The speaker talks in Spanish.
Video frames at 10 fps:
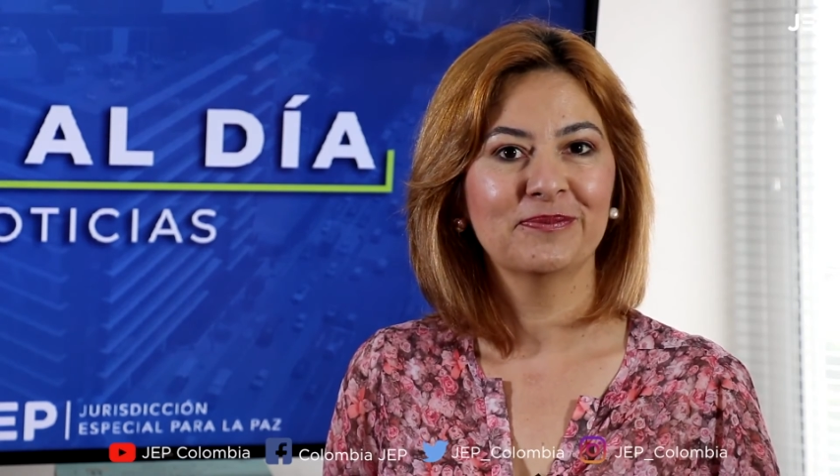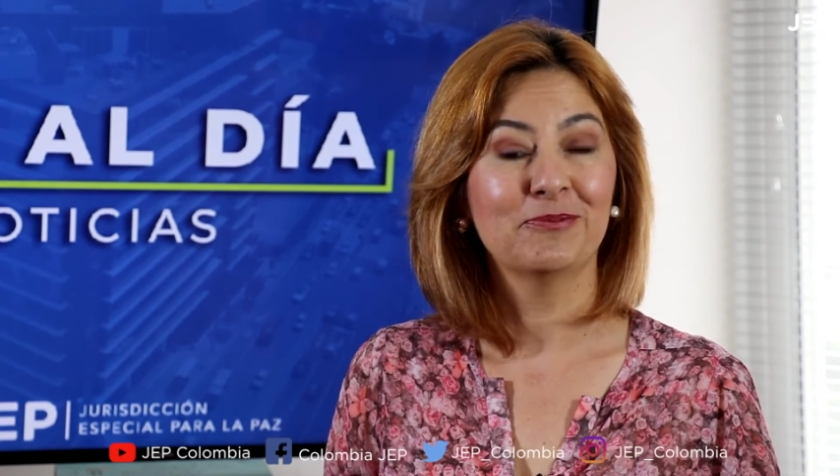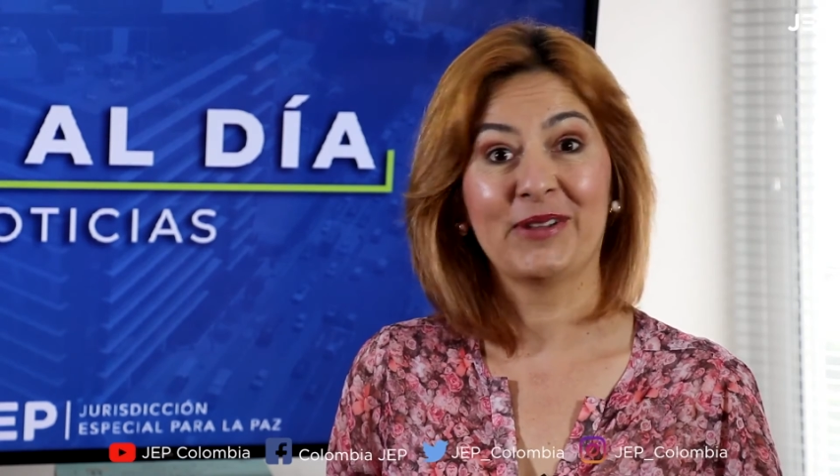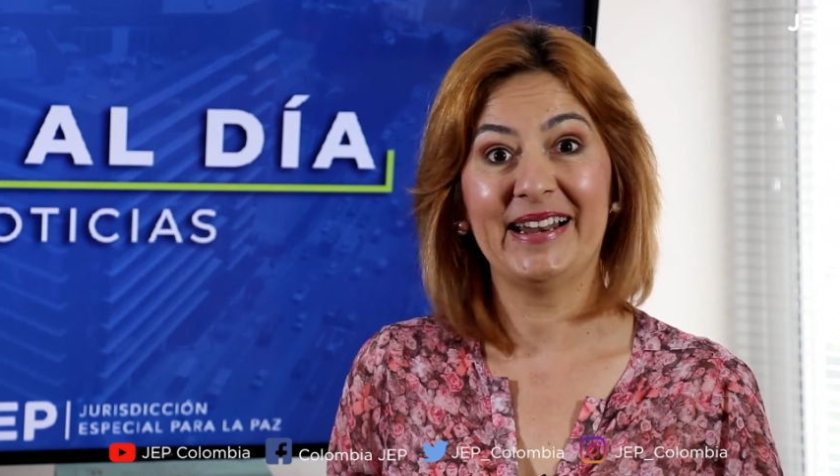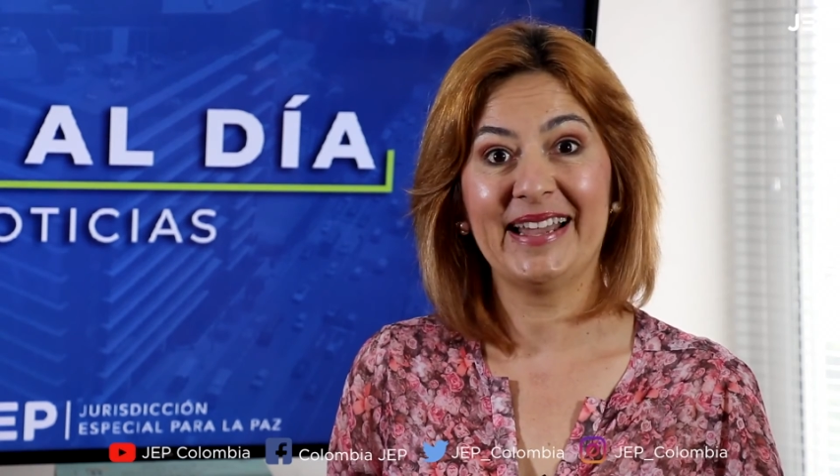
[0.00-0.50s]

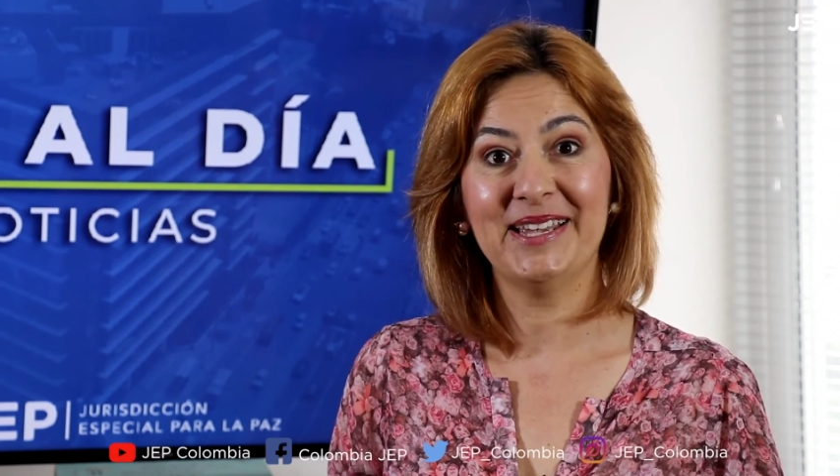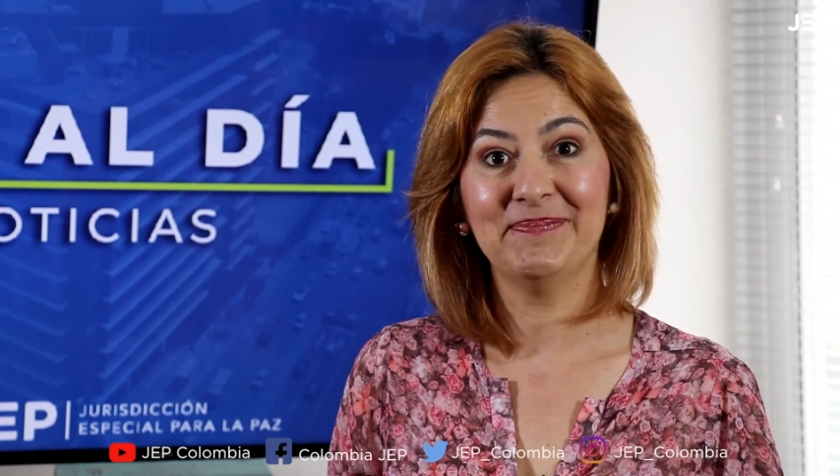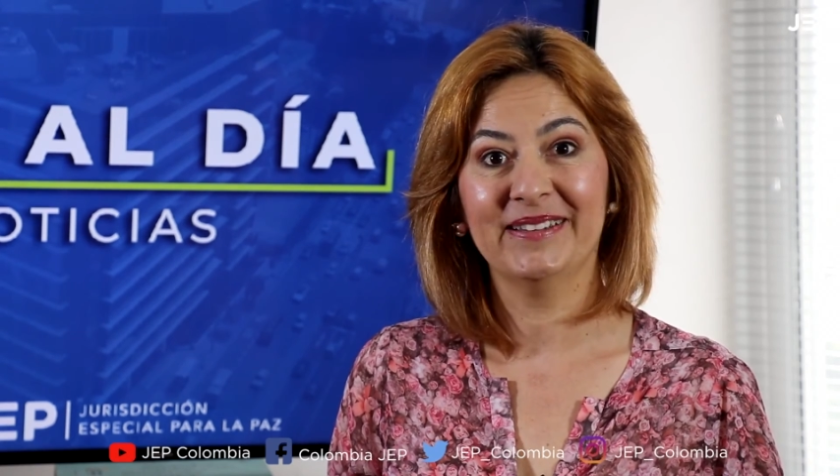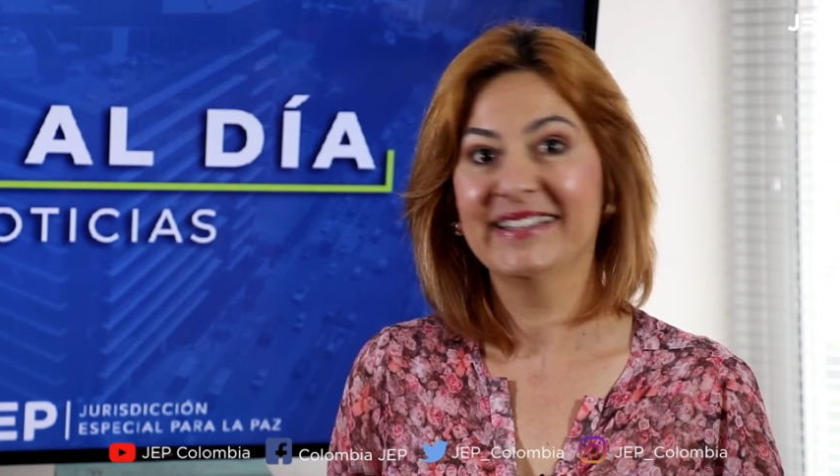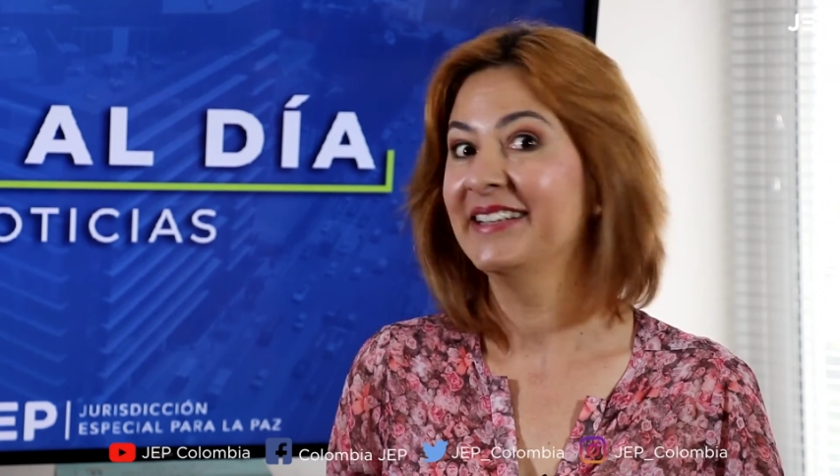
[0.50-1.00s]
porque la
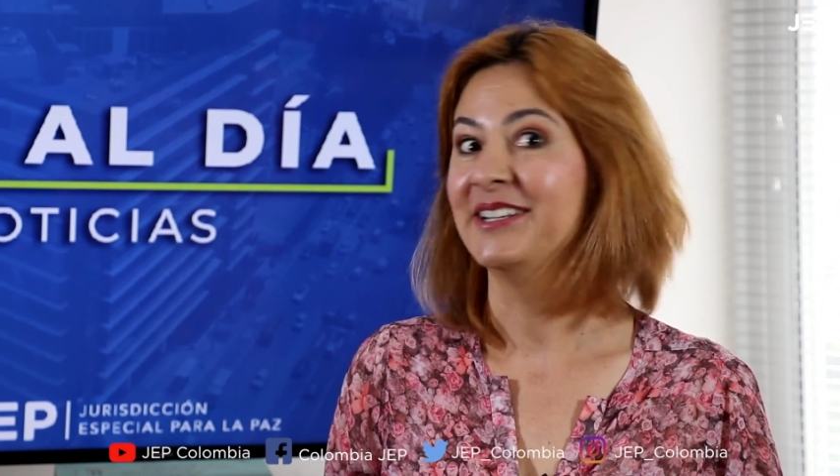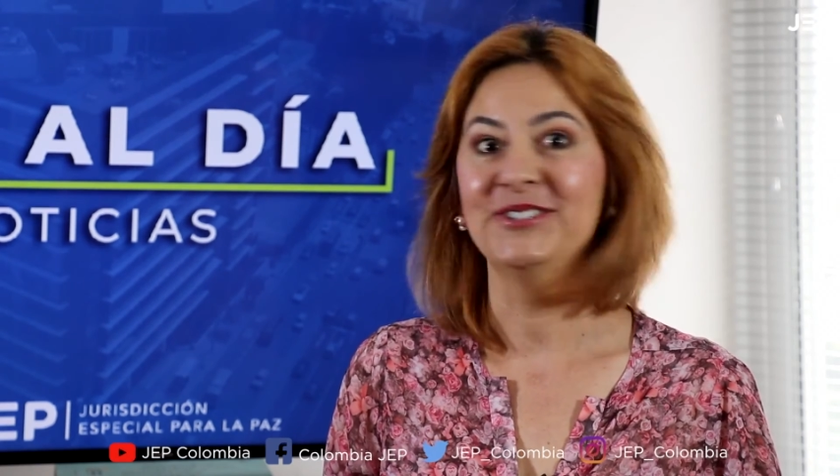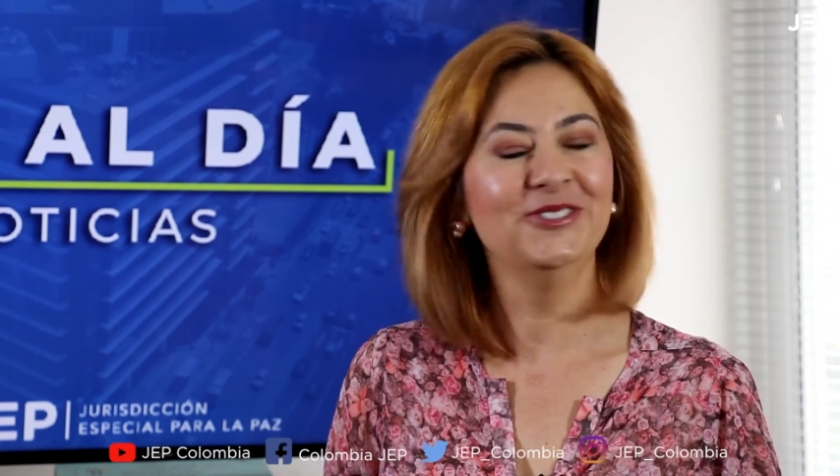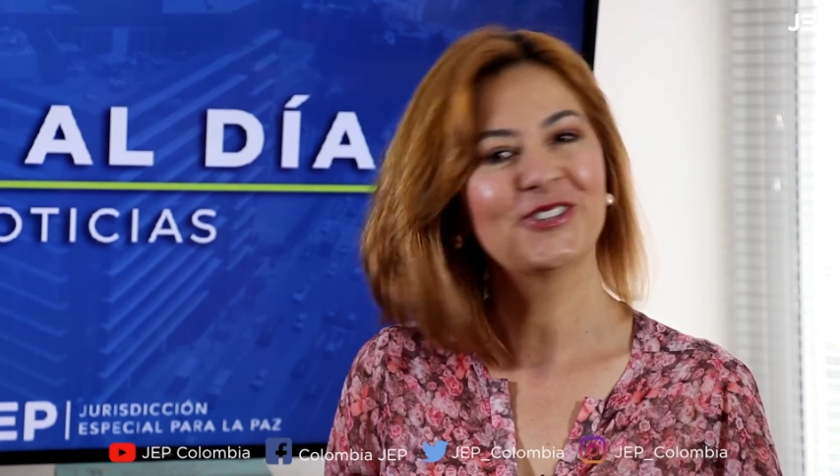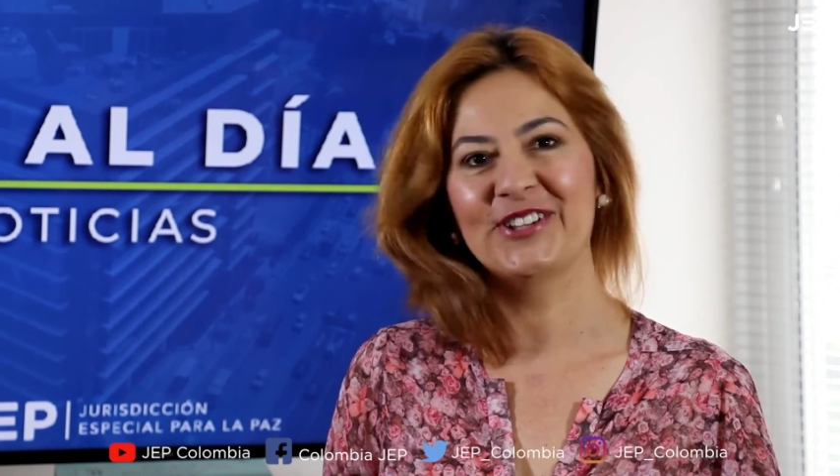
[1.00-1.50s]
JEP
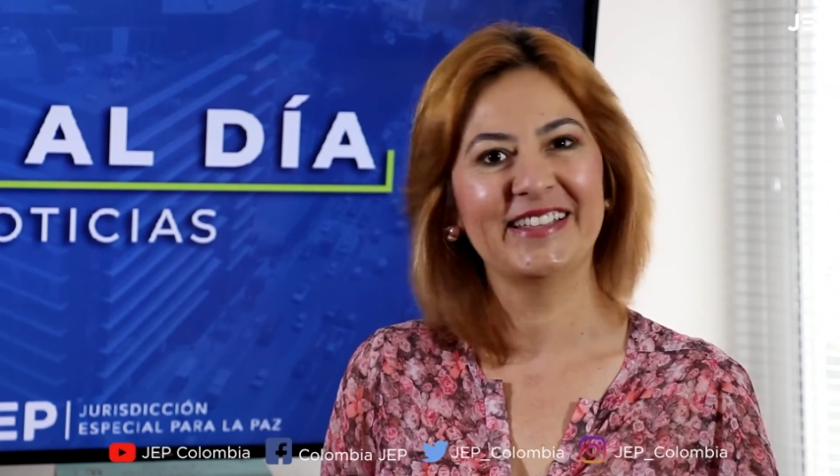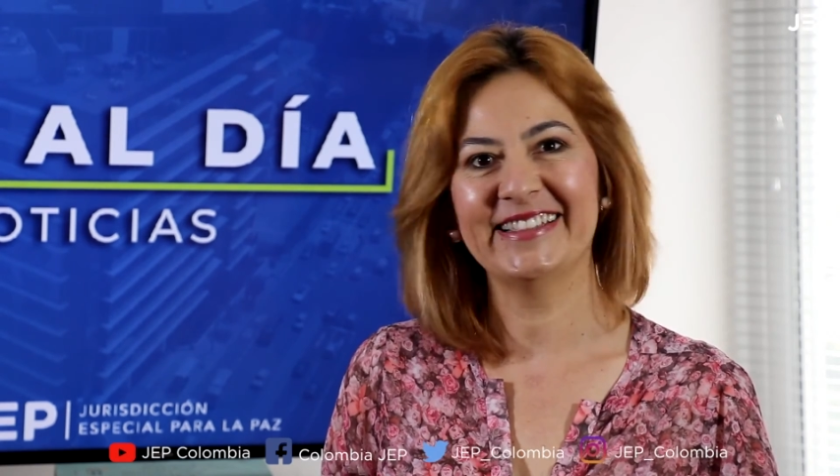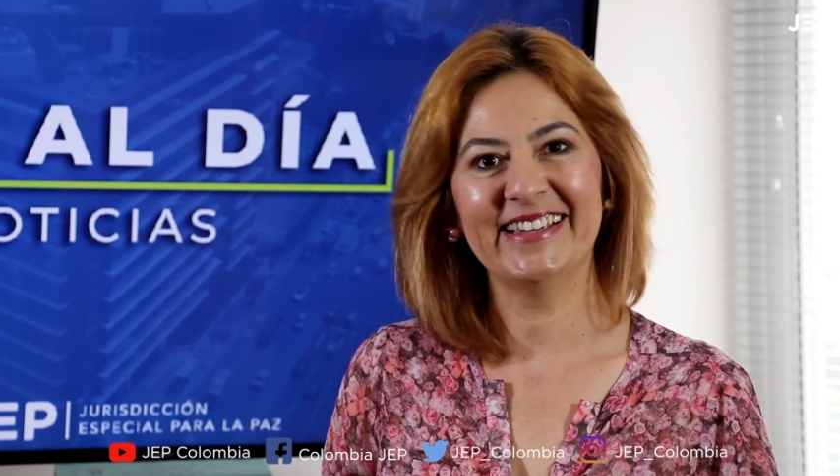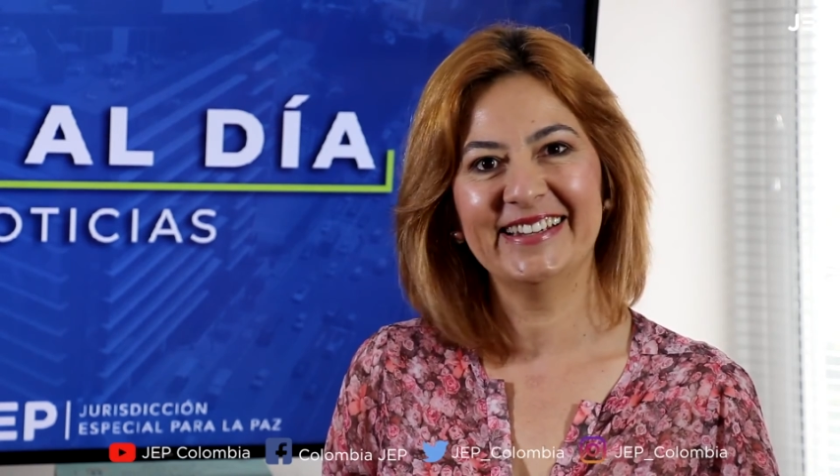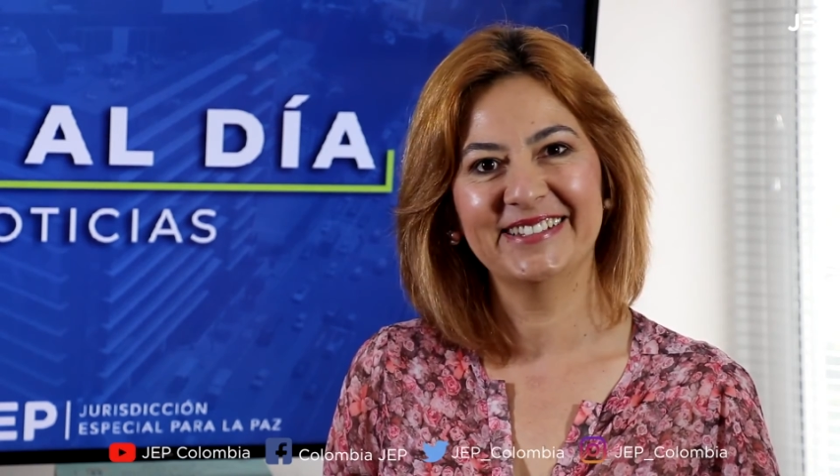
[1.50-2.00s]
no se
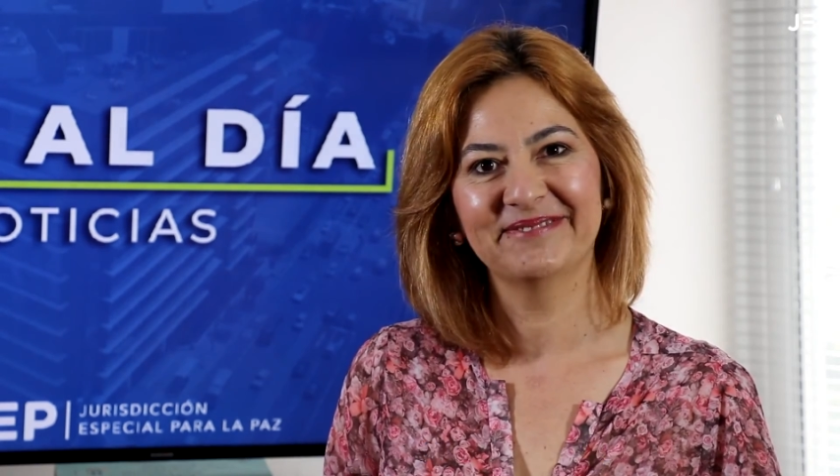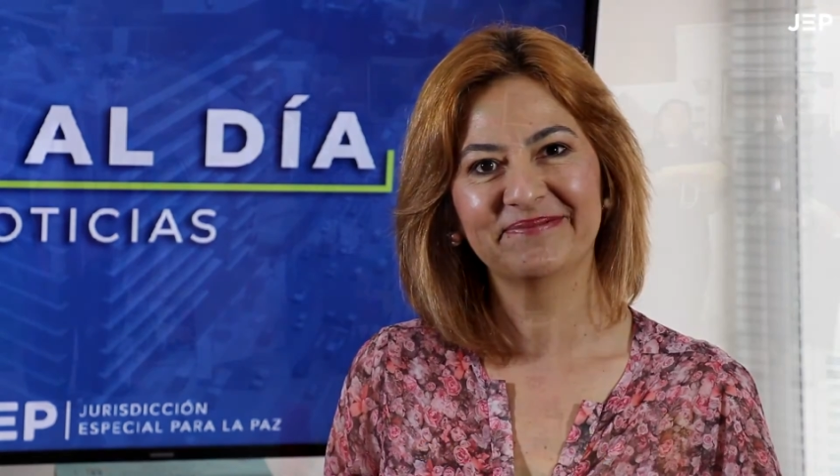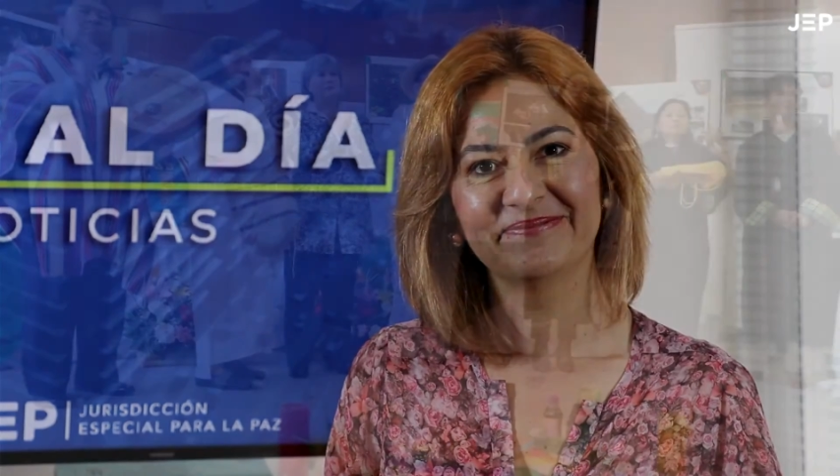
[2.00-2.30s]
detiene.